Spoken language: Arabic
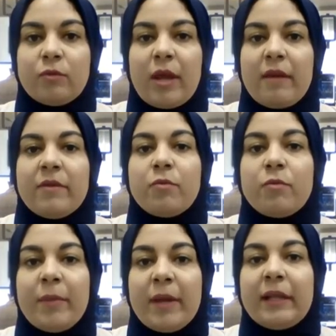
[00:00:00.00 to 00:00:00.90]
التجاري
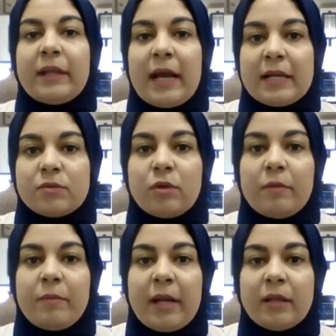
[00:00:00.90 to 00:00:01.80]
وبدء تحسن
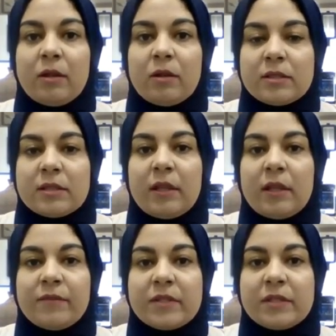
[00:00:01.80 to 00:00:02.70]
البيانات
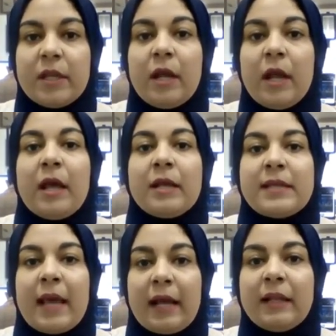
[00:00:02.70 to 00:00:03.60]
الاقتصاديه في الصين
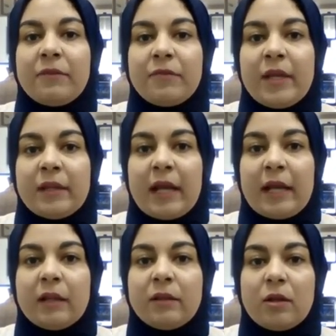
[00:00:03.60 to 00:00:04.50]
ساعدت في
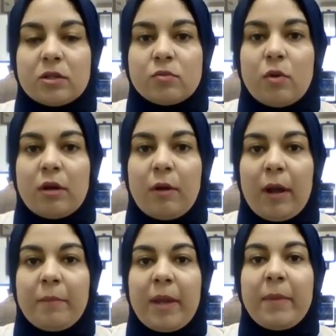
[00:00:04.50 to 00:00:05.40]
تهدئه الاسواق
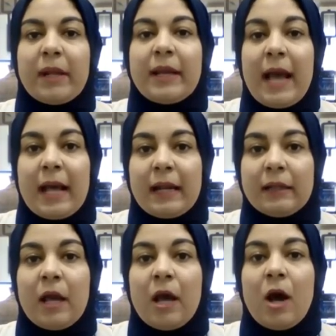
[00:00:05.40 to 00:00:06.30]
نوعا ما بل
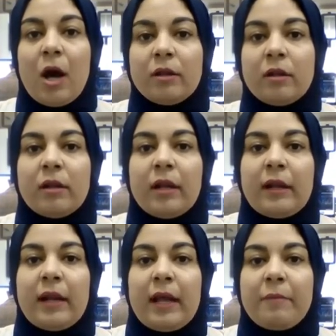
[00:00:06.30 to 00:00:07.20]
جعلت ايضا
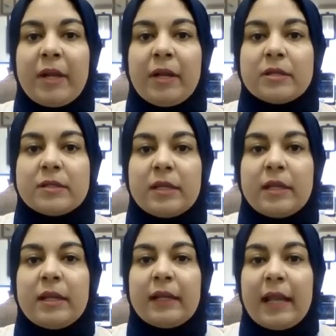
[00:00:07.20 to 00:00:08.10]
ان بنك
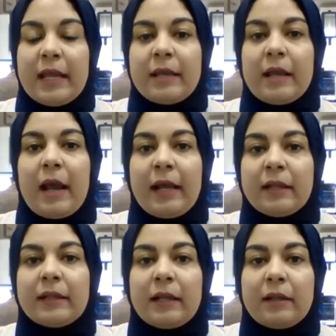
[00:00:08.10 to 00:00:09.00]
الصين لديه
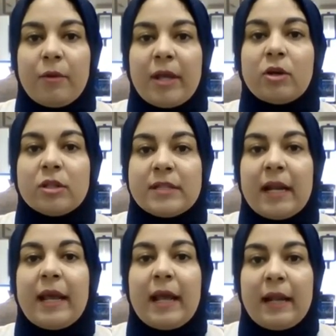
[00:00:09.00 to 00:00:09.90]
عده ادوات قد
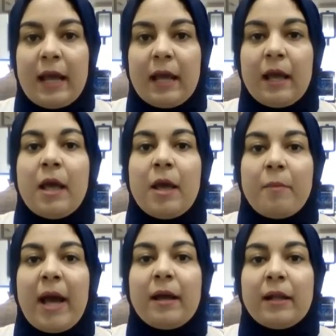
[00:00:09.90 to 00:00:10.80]
يلجا لها
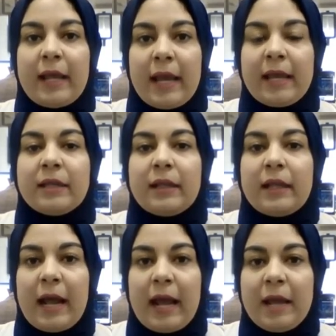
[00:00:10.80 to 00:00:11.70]
مع
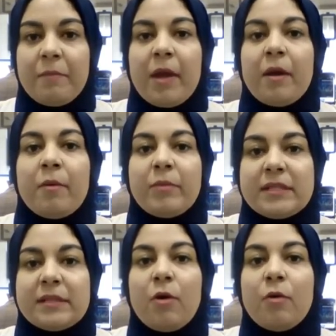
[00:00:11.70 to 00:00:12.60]
نهايه العام
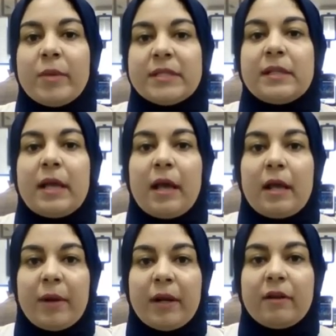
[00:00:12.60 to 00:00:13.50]
مثله مثل
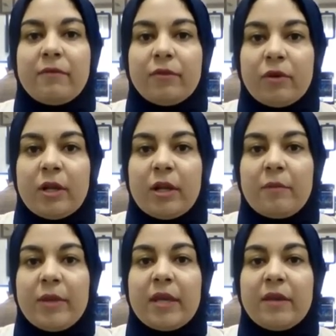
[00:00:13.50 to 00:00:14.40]
البنك الفيدرالي
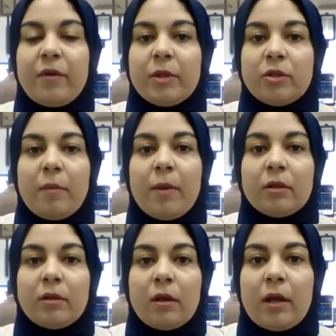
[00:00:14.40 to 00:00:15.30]
الامريكي
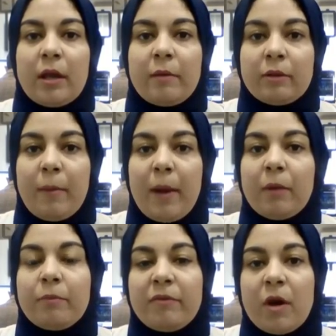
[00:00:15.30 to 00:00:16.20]
فبالطبع آه،
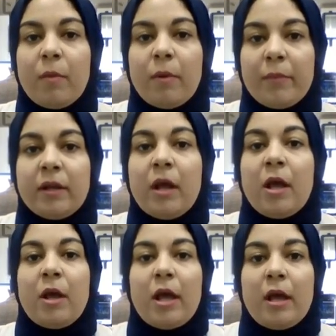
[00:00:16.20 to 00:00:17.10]
طبعا بالرغم من
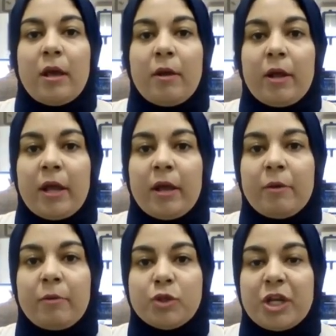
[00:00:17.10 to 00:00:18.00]
آه،
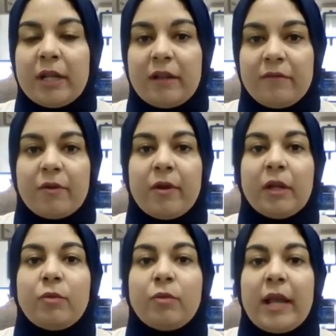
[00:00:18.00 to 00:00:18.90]
آه، مشكله ايفر
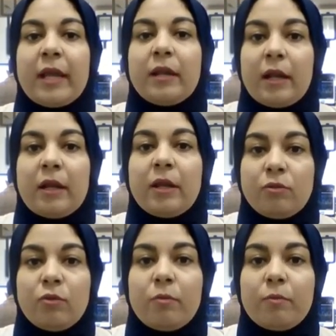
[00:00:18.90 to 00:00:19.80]
جراند ولكن
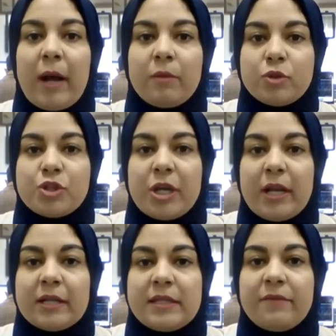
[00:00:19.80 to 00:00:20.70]
الهدوء مع
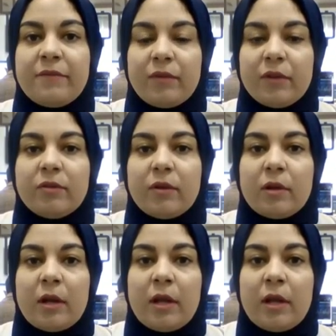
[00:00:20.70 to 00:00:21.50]
المشكله دي في الفتره